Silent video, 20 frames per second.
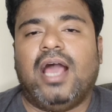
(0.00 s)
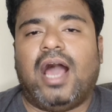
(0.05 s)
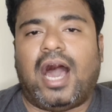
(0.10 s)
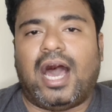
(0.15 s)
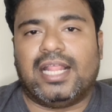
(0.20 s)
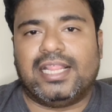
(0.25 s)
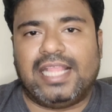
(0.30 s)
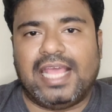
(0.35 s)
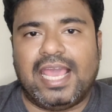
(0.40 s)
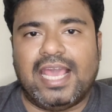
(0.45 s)

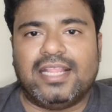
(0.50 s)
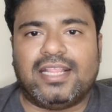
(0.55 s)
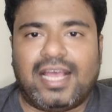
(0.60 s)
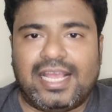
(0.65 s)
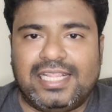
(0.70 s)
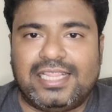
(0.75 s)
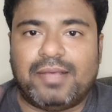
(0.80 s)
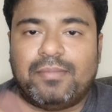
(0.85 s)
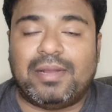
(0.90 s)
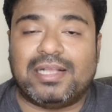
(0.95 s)
அதே தான்
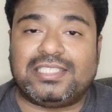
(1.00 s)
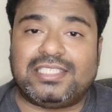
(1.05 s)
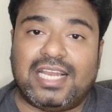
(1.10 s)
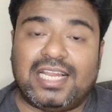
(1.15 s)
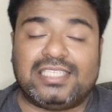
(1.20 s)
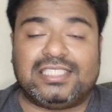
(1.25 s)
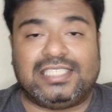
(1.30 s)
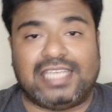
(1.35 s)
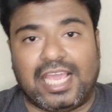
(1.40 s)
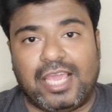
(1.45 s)
இந்த மேட்ச்ல
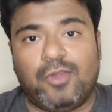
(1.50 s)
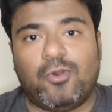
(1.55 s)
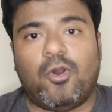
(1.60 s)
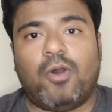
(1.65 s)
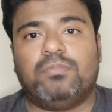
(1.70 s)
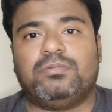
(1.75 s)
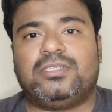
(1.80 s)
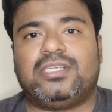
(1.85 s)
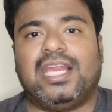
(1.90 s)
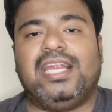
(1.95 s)
ஷெய்
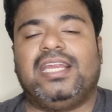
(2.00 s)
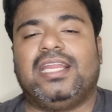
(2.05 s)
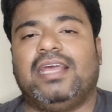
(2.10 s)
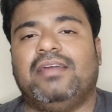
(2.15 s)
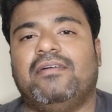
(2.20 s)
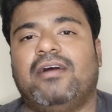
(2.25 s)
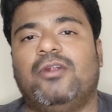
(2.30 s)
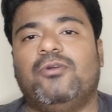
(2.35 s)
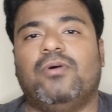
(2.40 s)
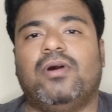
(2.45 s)
ஹோப் ஸ்ட்ரைட் டிரைவ்
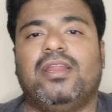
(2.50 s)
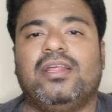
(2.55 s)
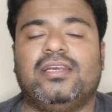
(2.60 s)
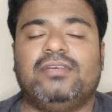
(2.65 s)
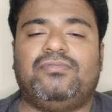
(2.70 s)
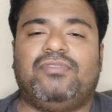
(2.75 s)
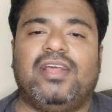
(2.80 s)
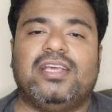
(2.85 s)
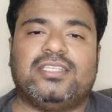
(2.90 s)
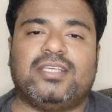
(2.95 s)
ஆடுவாரு
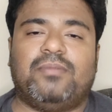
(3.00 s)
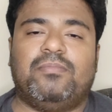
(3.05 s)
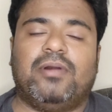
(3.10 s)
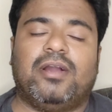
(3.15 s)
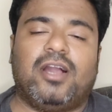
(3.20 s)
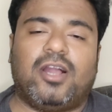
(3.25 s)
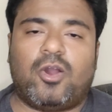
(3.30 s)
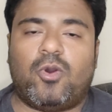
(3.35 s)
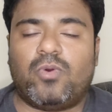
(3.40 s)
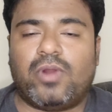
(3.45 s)
பேசர்
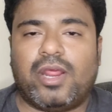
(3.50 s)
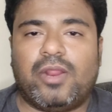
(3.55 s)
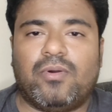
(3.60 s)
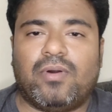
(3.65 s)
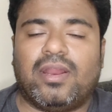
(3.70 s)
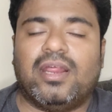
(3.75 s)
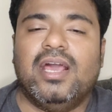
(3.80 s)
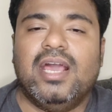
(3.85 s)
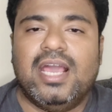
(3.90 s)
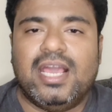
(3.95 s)
மக்க அவுட்
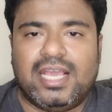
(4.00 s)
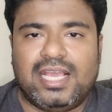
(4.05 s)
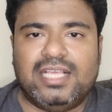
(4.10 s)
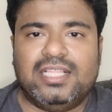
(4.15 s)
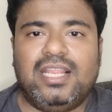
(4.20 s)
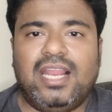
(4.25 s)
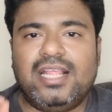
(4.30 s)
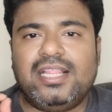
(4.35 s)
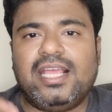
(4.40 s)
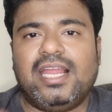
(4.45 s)
ஆயிடுவார்
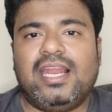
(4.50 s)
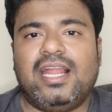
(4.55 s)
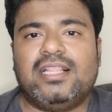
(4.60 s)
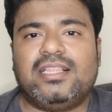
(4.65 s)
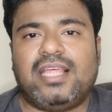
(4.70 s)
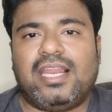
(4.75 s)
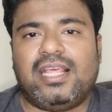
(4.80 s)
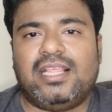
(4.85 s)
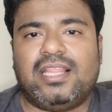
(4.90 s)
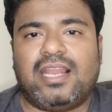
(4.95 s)
இதுல இருந்து என்ன
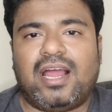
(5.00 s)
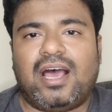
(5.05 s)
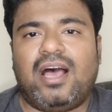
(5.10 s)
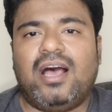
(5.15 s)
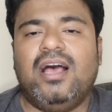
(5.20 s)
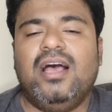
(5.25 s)
தெரியுதுன்னா